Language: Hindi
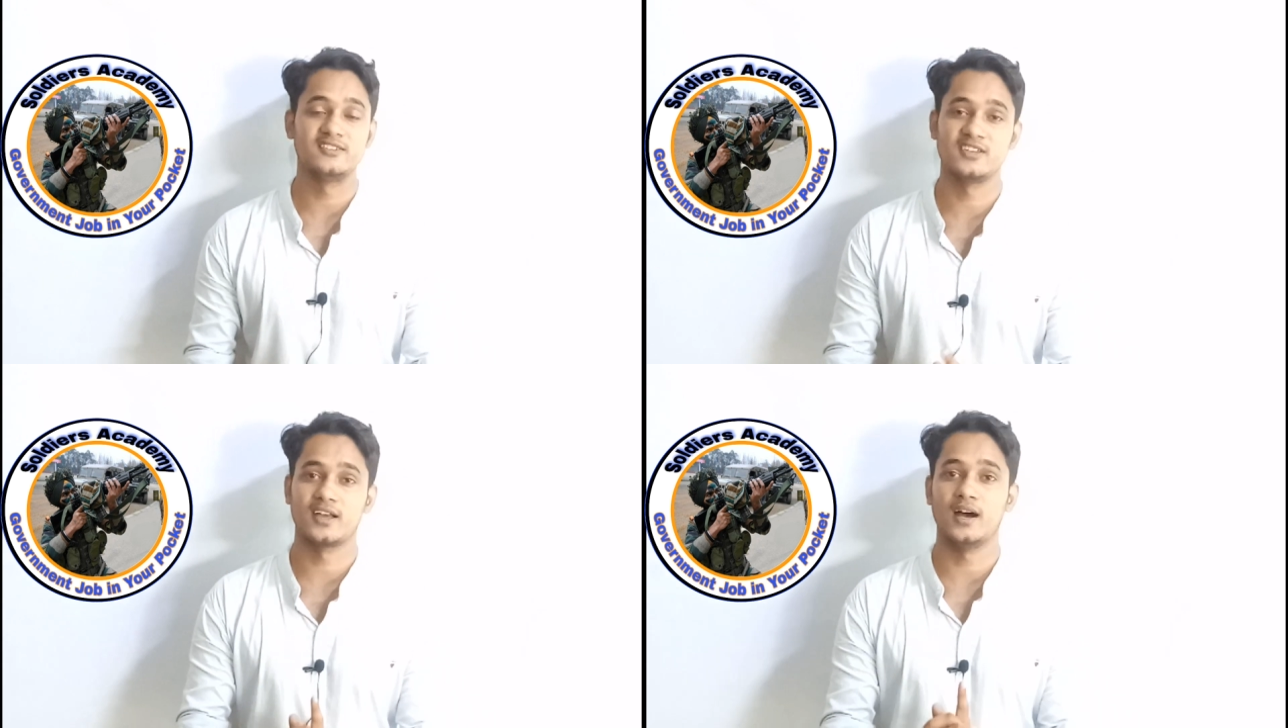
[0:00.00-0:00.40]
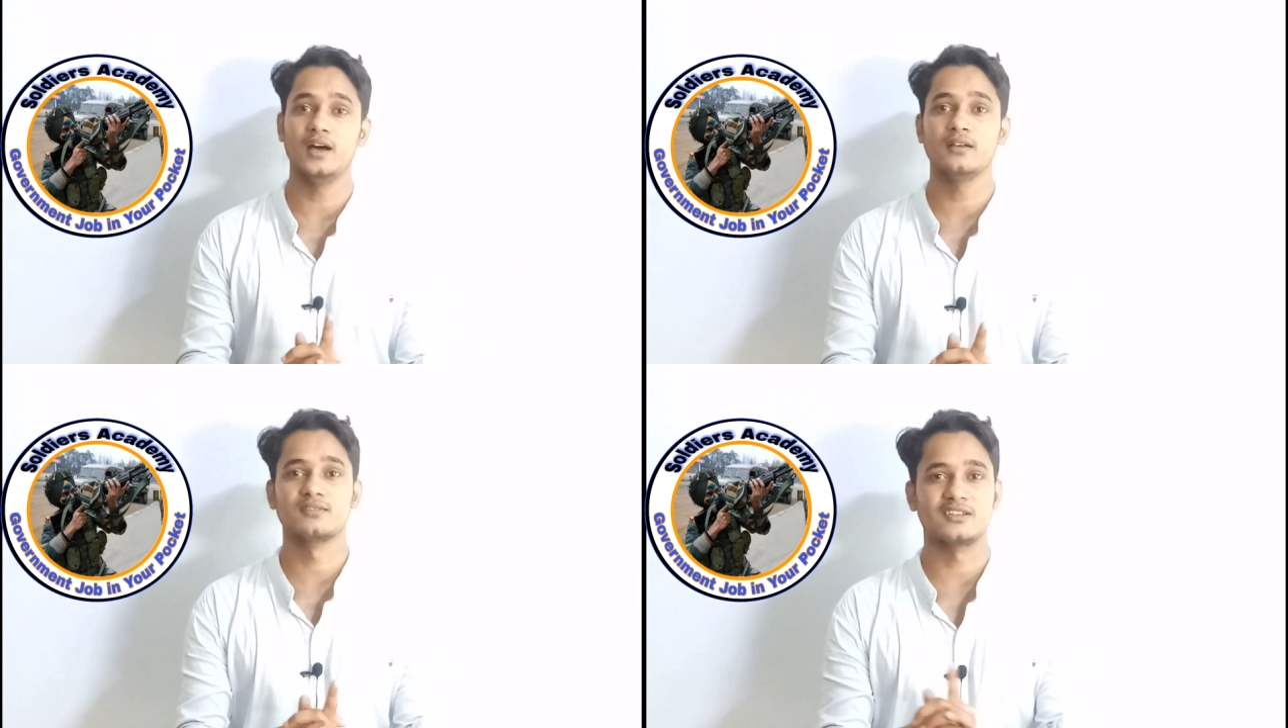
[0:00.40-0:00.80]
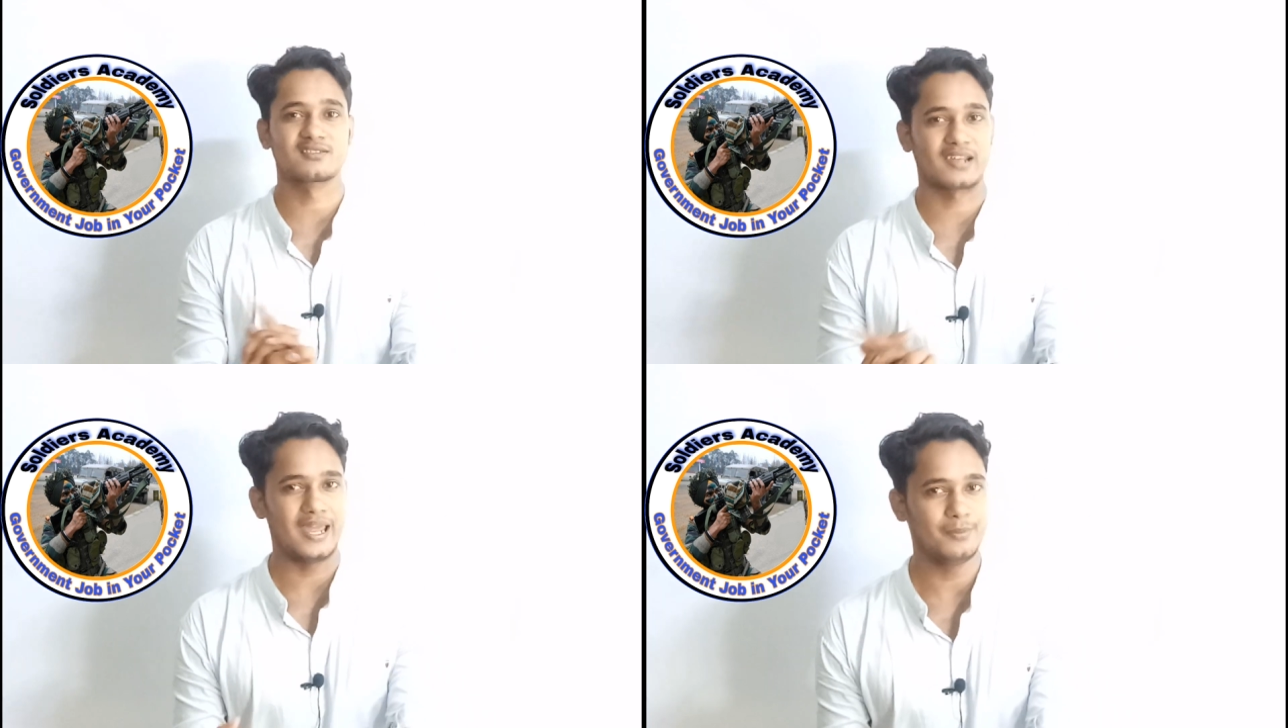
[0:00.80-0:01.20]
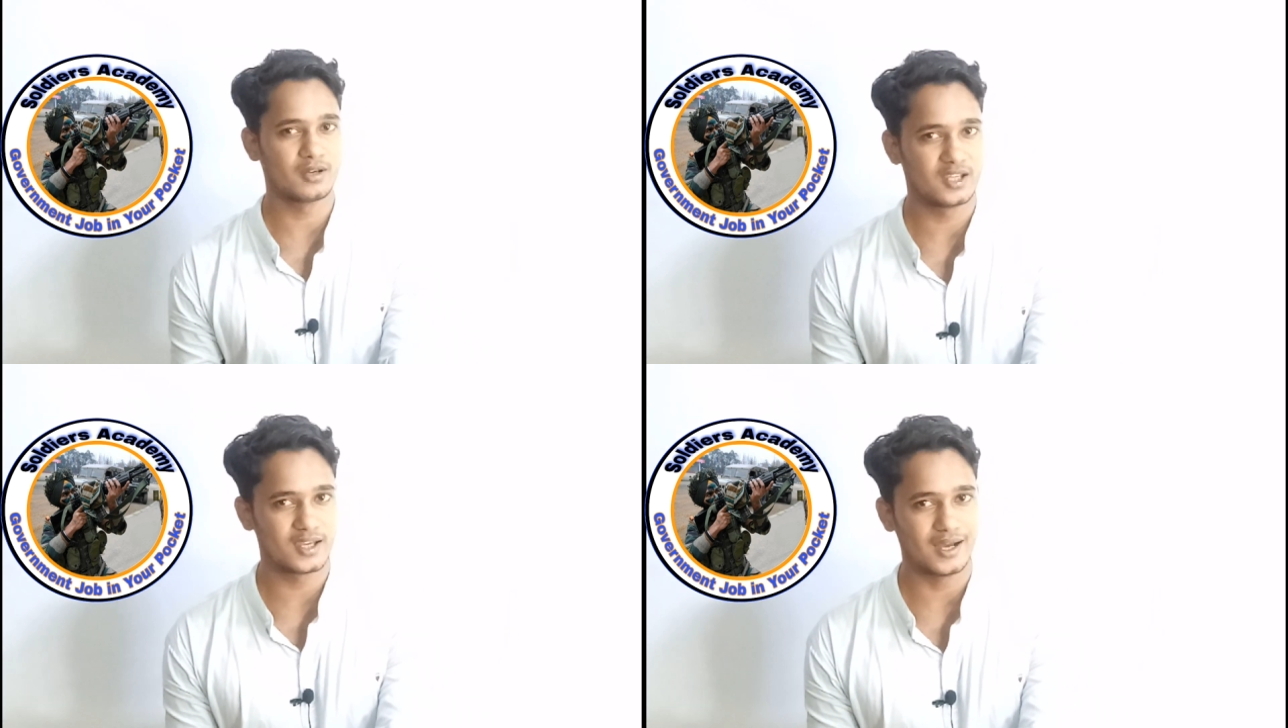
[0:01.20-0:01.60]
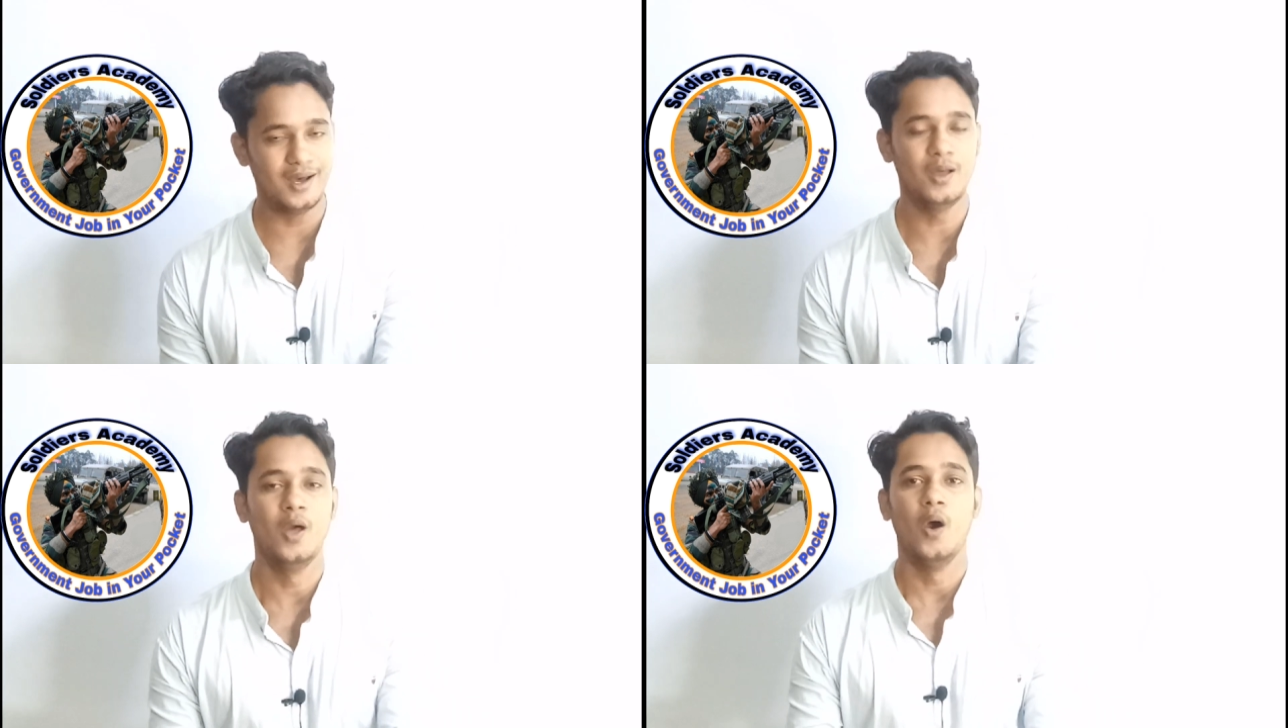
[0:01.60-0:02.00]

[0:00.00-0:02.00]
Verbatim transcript: लीजिएगा सब्सक्राइब करिएगा